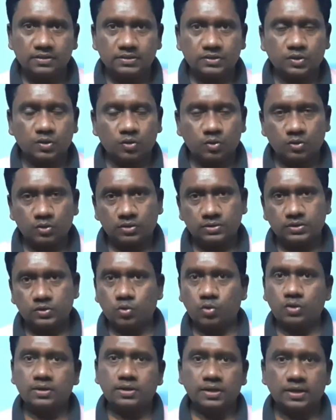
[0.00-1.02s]
ஸ்கோர்
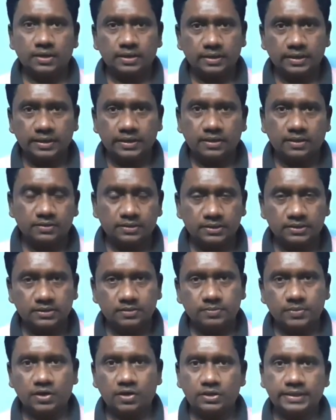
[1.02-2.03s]
ஸ்கோர் கார்டு அந்த
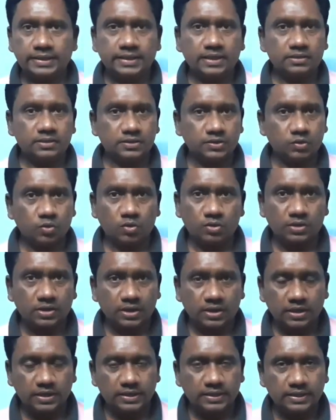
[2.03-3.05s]
ஹால் டிக்கெட் அந்த ஸ்கோர்
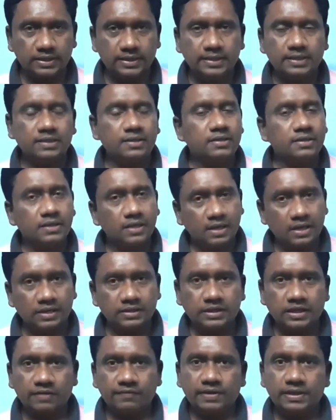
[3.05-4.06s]
கார்டெலாம் இருக்கு இல்லையா
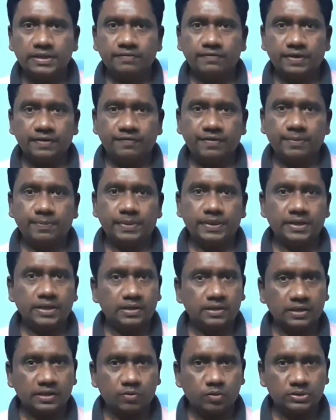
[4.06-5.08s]
அதெல்லாம் வாங்கி வெரிஃபை பண்ணிவிட்டு
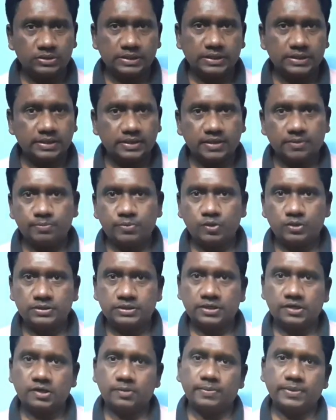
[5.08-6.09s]
அங்கே ஒரு சென்டர் கம்ப்யூட்டர்
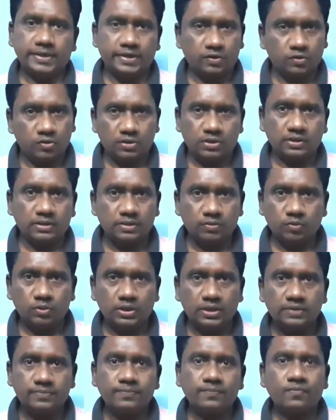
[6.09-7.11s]
சென்டர் மாதிரி இருக்கும் அங்கே உள்ள